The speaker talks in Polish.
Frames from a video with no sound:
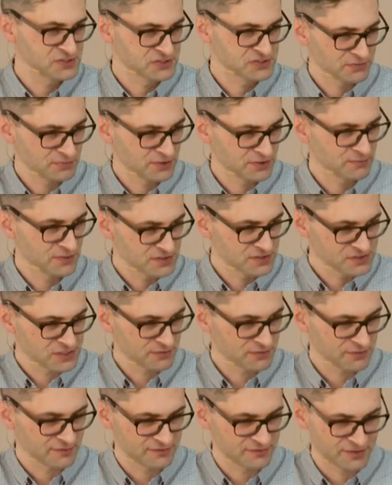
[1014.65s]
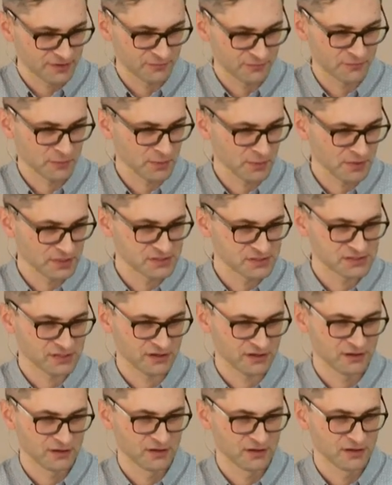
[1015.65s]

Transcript: czy my będziemy w tym momencie